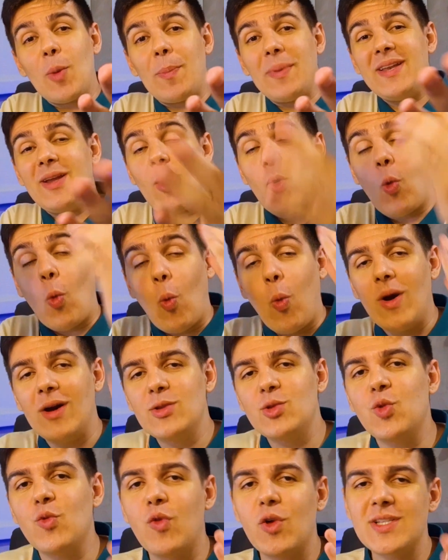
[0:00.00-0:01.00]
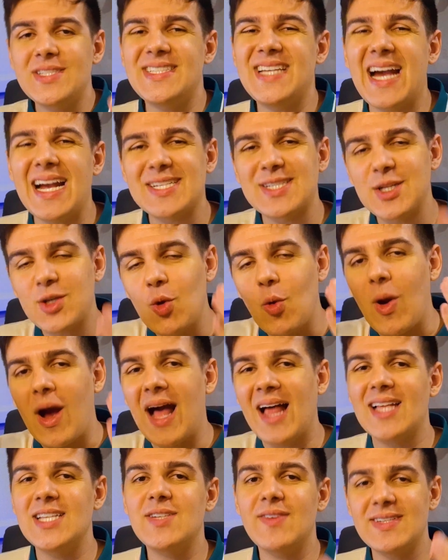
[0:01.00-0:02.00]
opinião, quando você acha que o
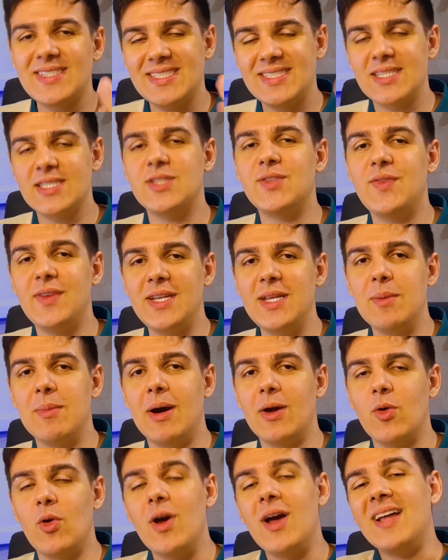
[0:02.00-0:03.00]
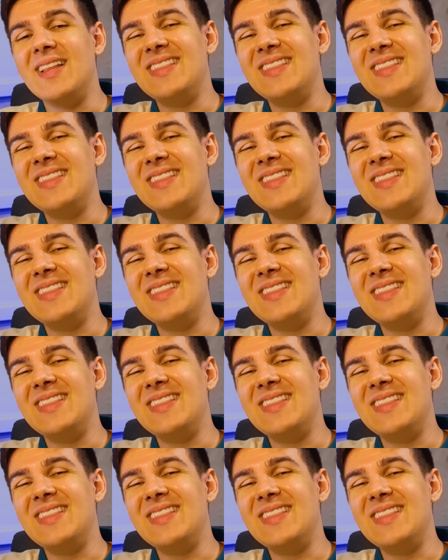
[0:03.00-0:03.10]
Haaland vai se transferir, mano?